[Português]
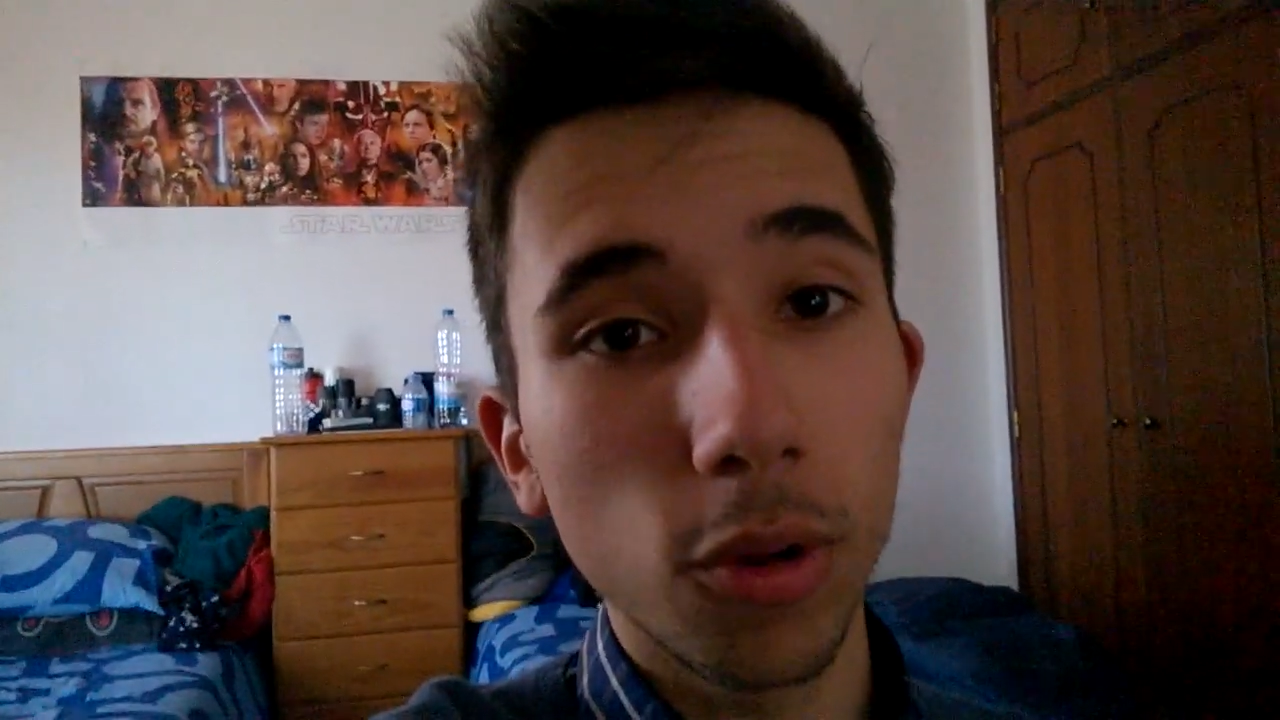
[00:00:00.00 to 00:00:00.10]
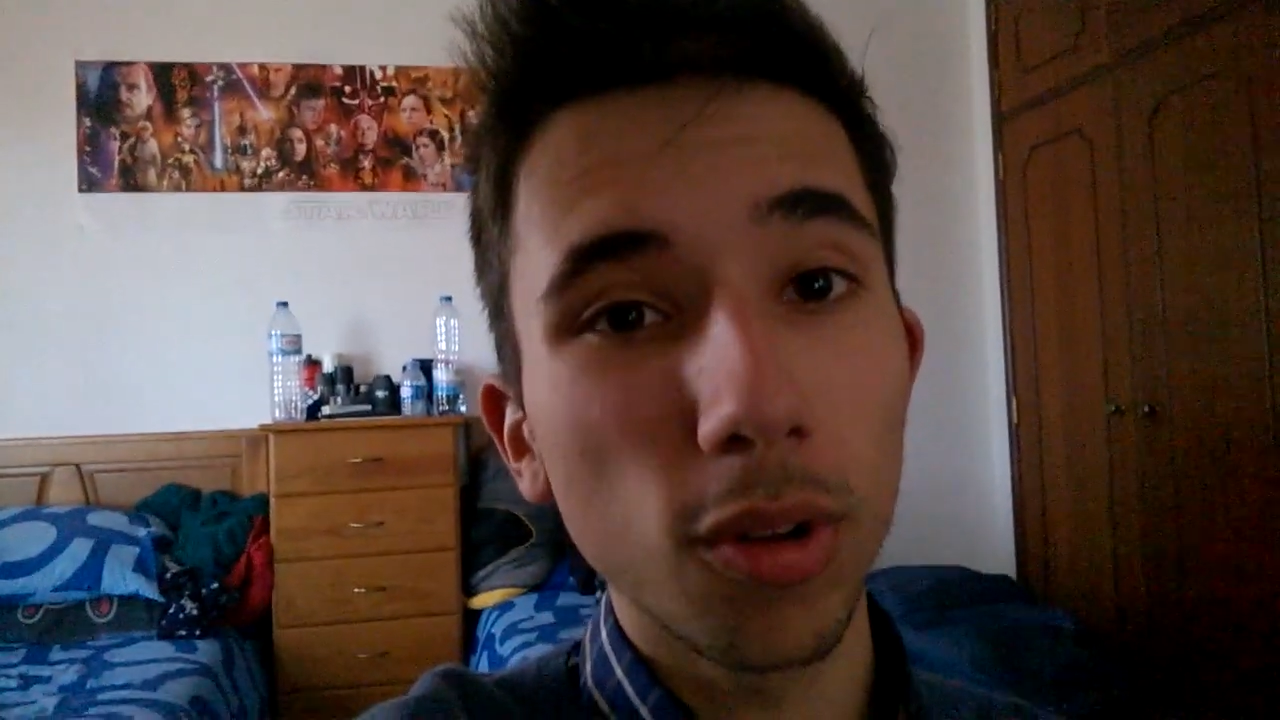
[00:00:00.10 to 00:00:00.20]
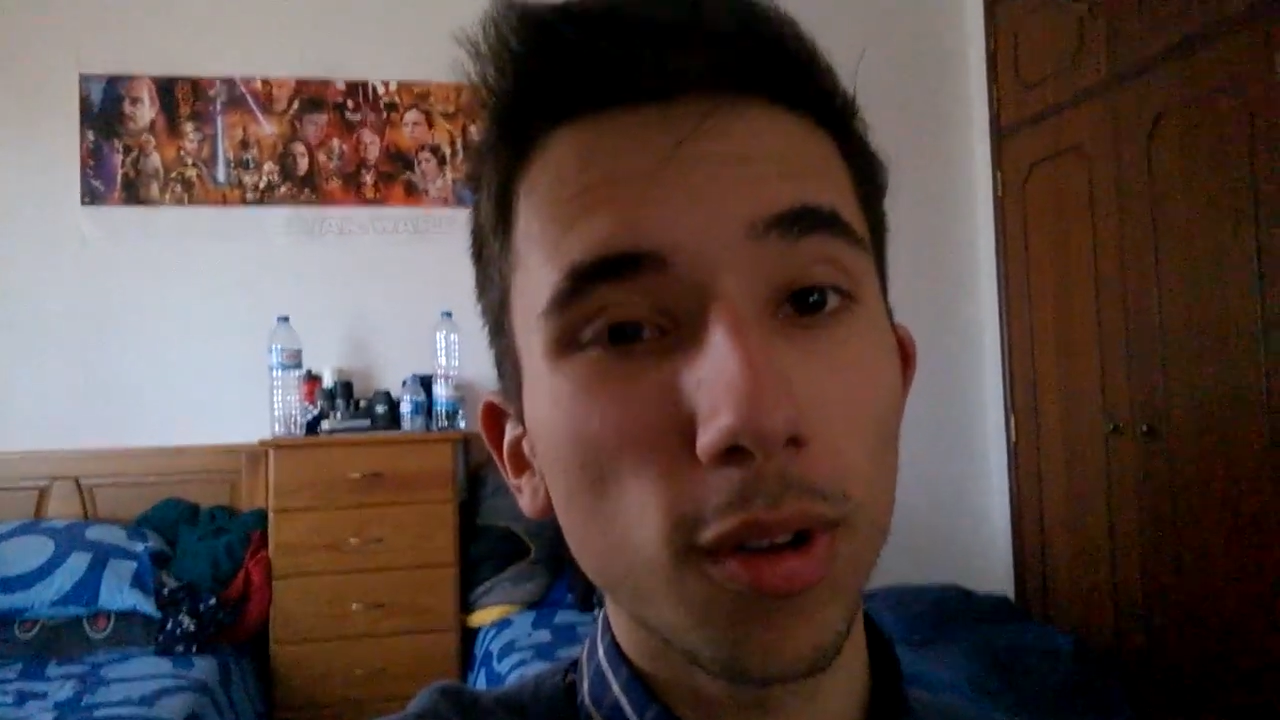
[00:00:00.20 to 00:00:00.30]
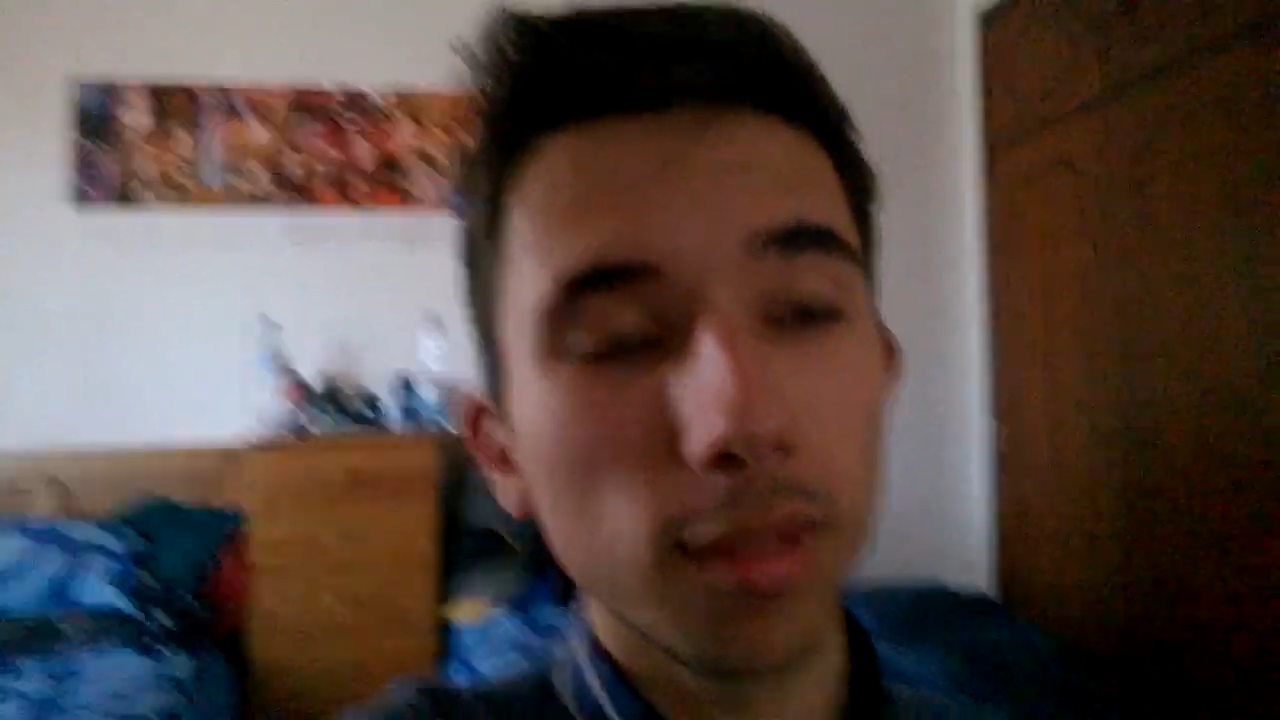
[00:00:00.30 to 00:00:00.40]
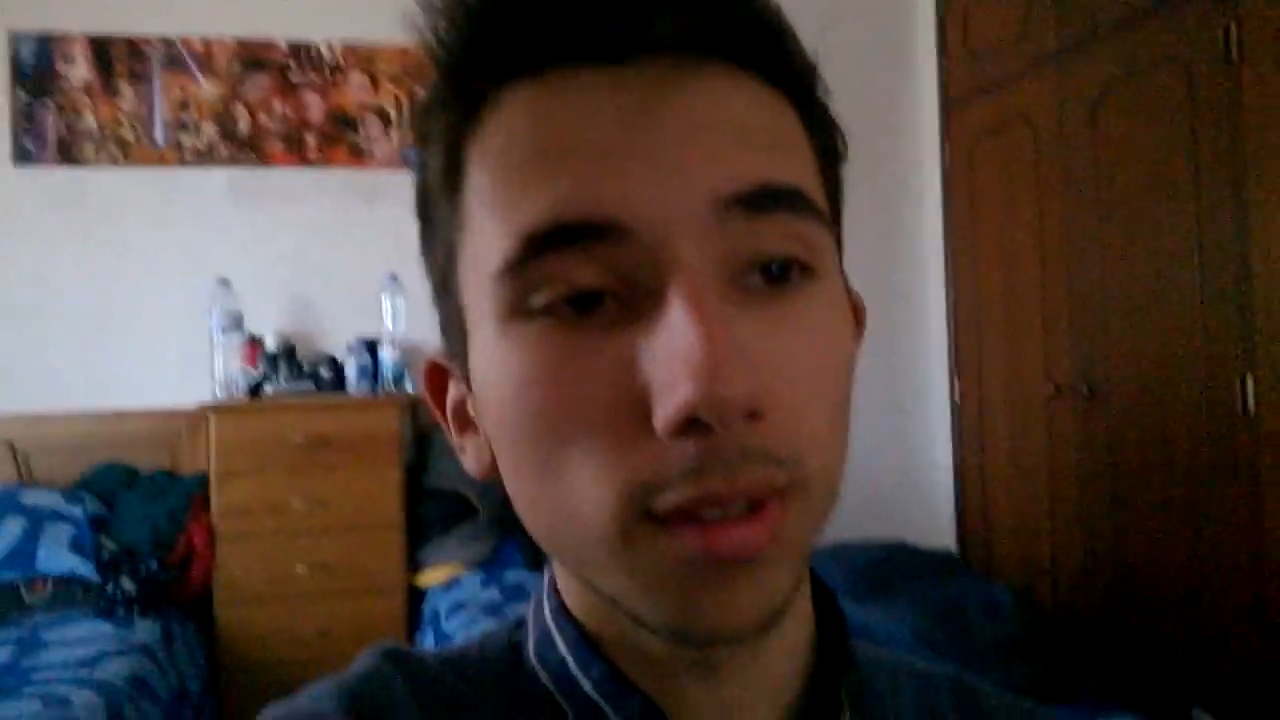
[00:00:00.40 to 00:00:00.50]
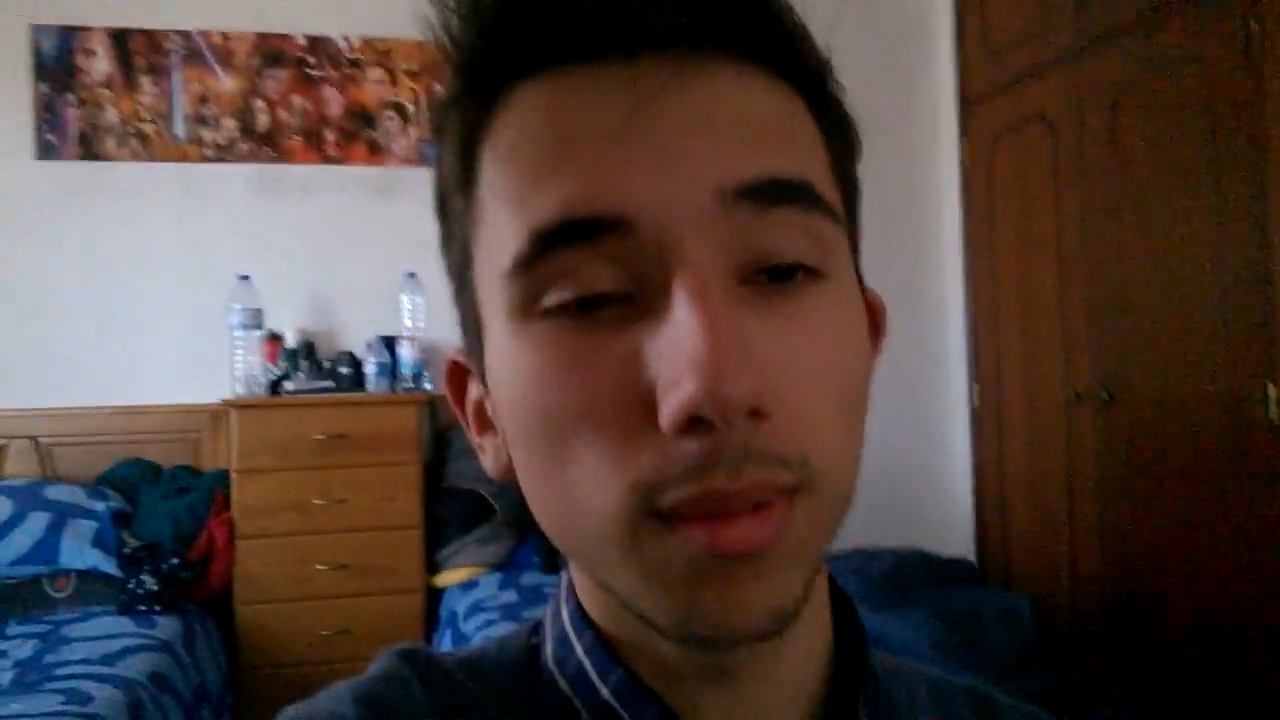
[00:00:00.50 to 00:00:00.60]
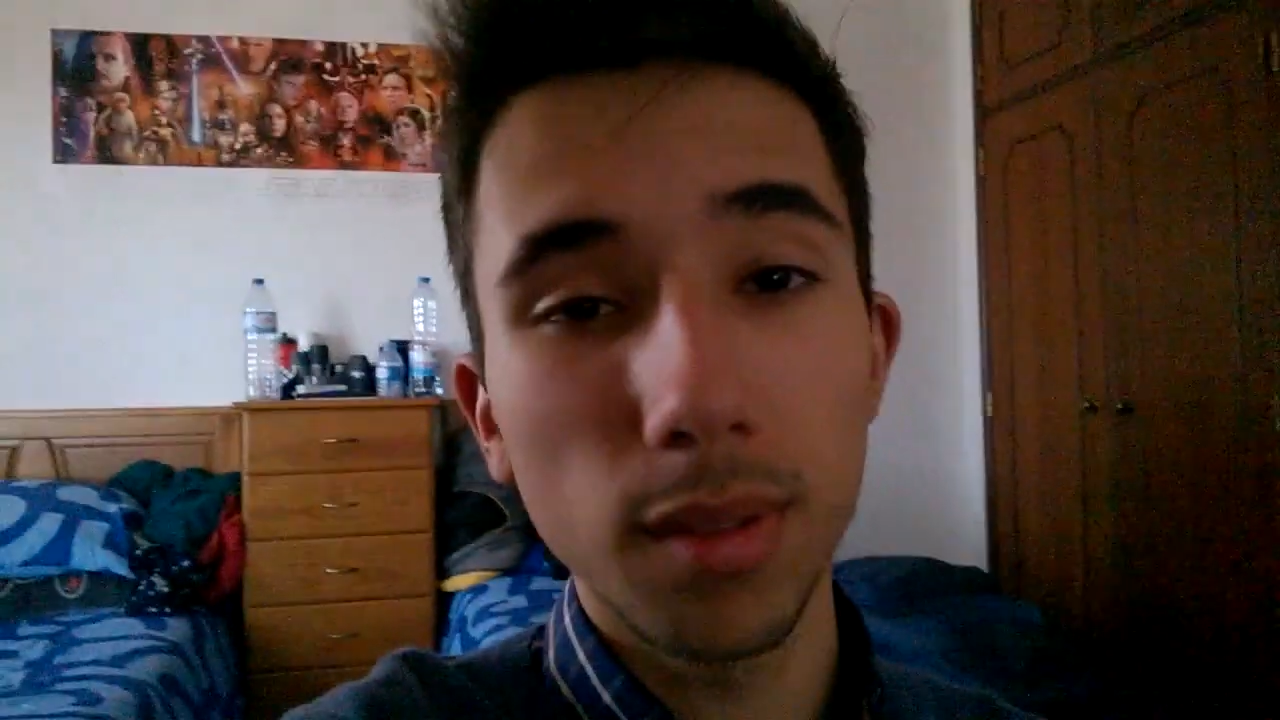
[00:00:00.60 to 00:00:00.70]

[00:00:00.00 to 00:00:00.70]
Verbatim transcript: cor-de-rosa,